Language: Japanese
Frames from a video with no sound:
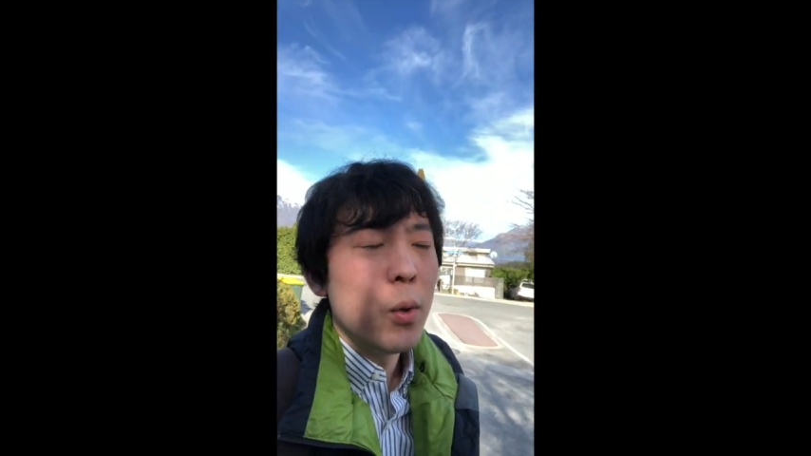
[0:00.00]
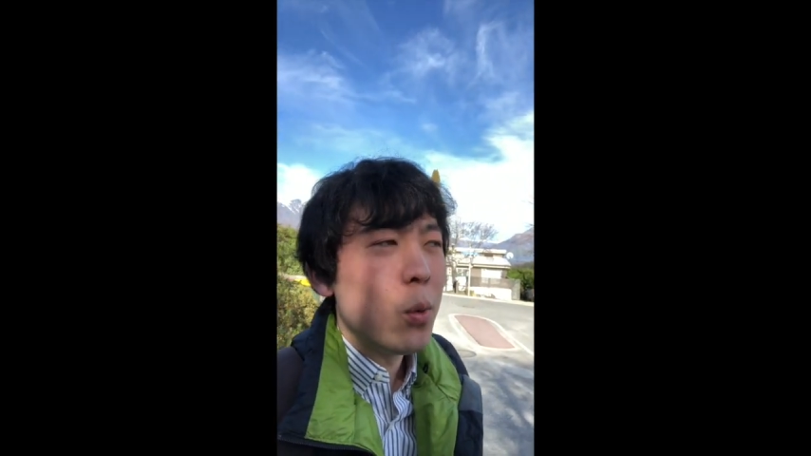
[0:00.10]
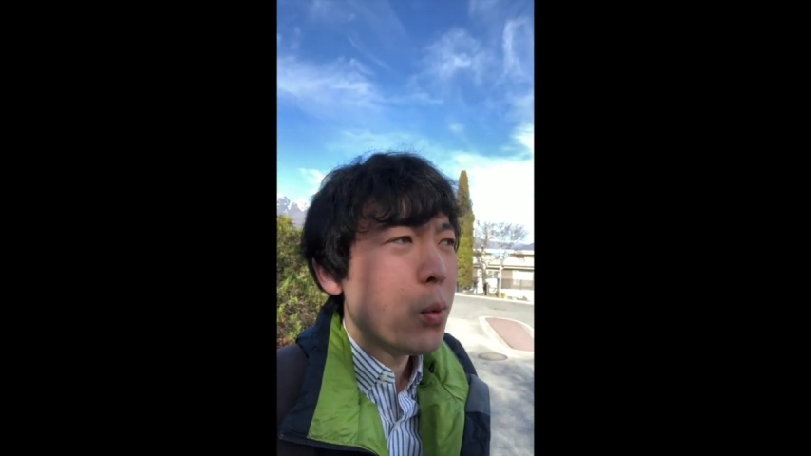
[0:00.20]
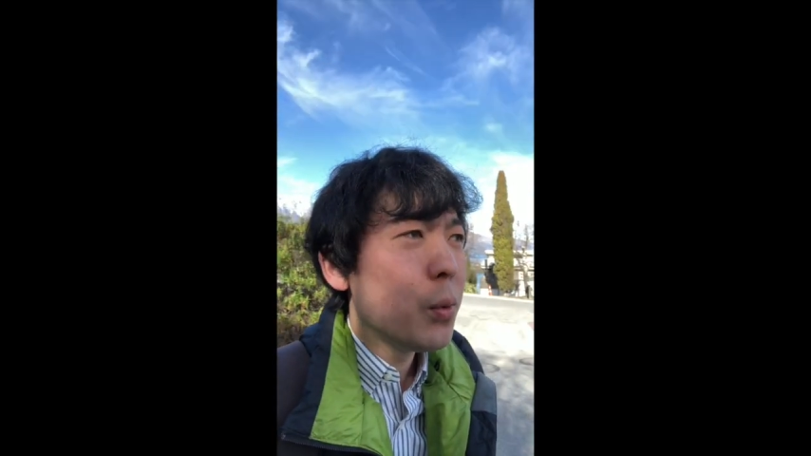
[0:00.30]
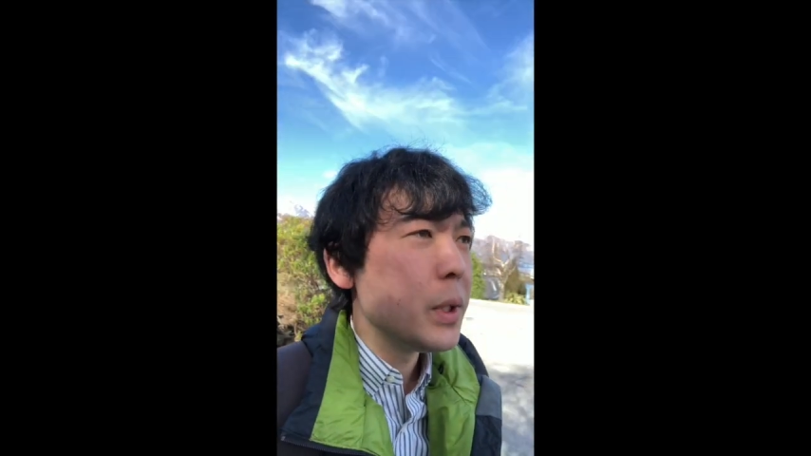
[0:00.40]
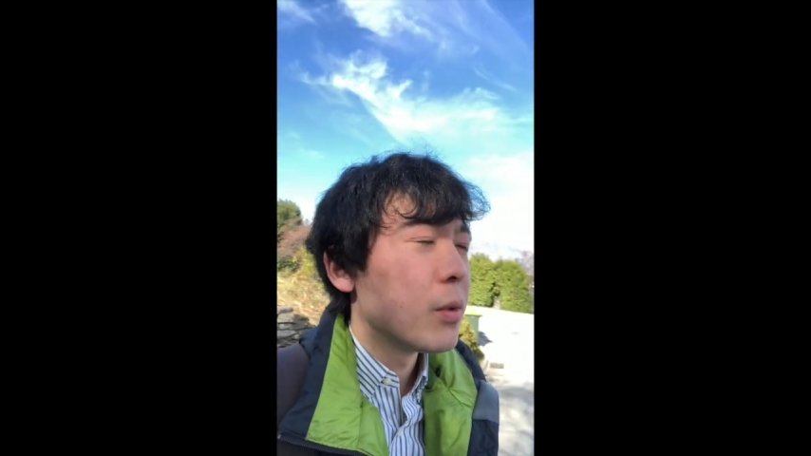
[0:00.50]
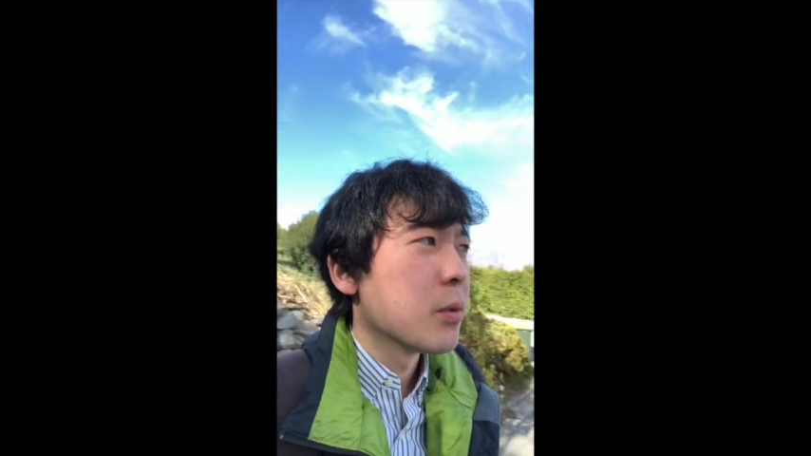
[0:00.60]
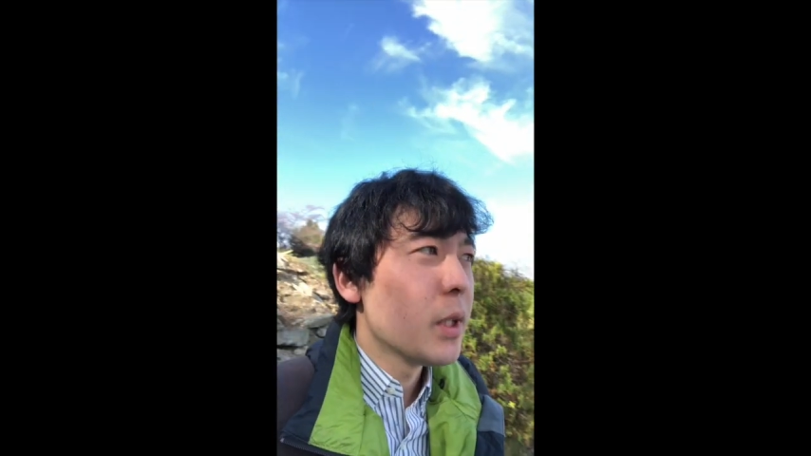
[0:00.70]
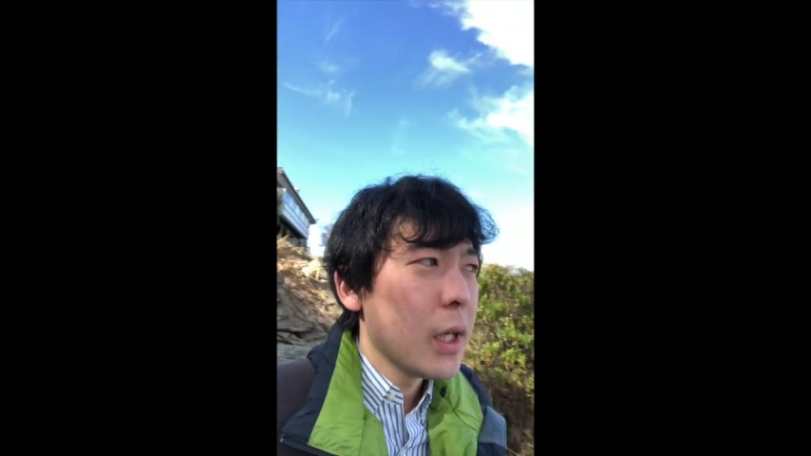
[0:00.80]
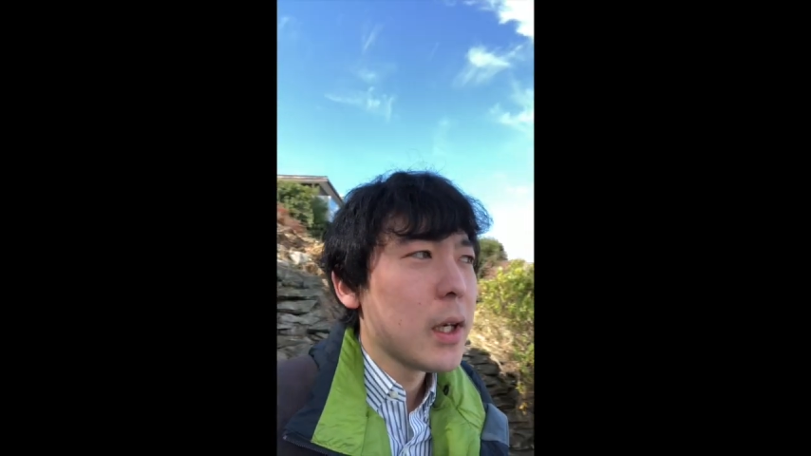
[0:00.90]
多い
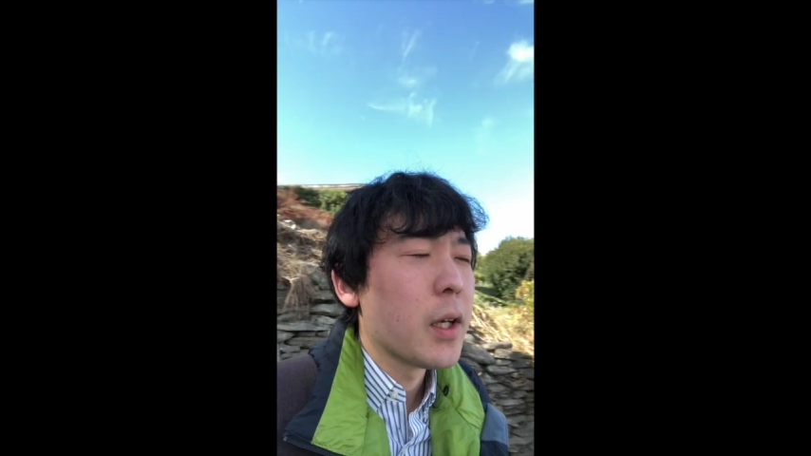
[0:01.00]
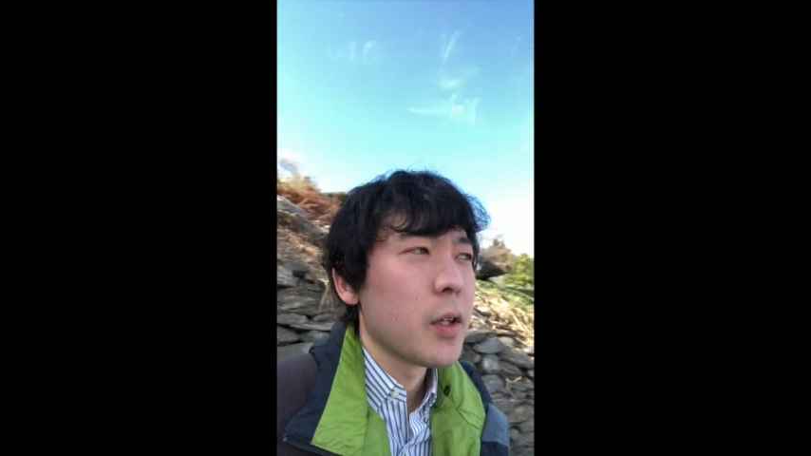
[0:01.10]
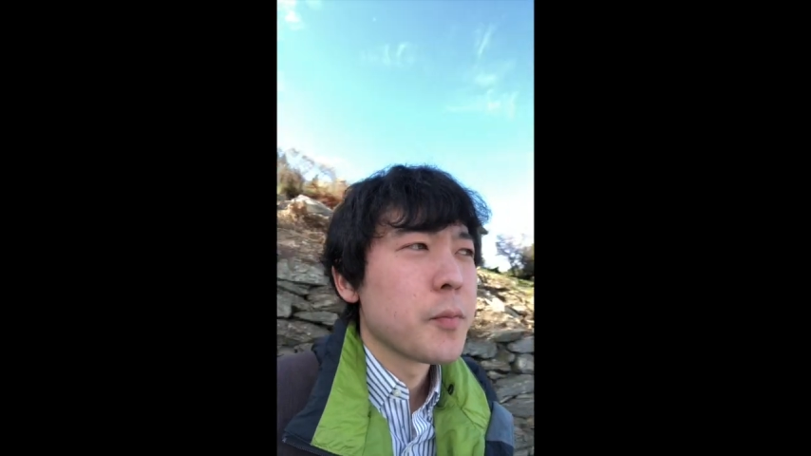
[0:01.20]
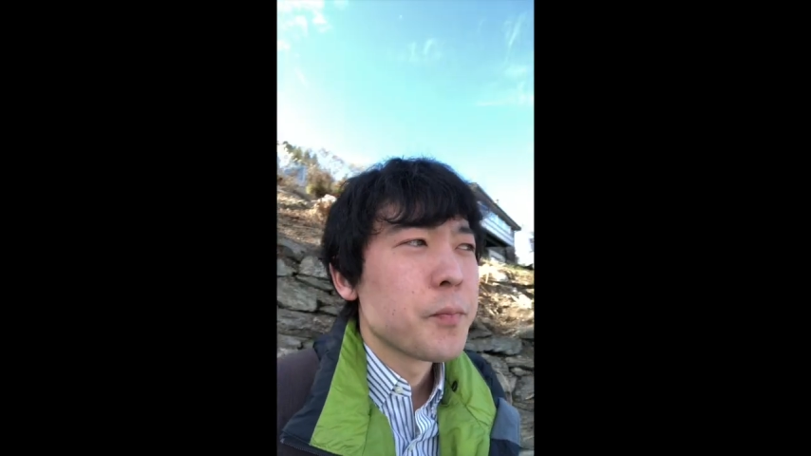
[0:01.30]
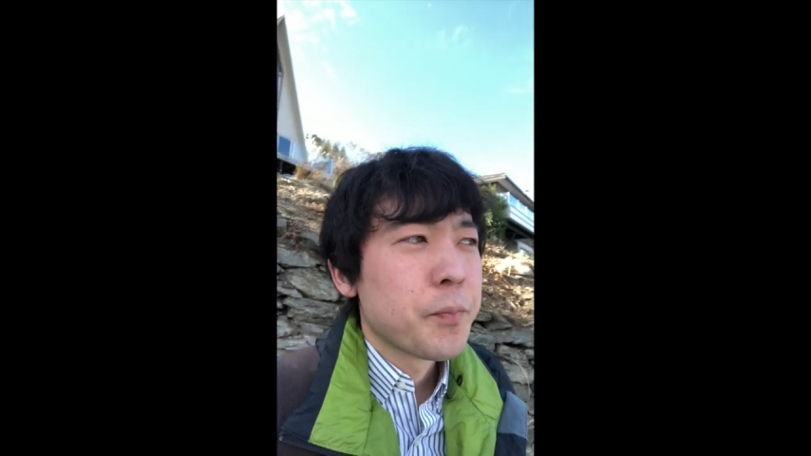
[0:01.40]
ので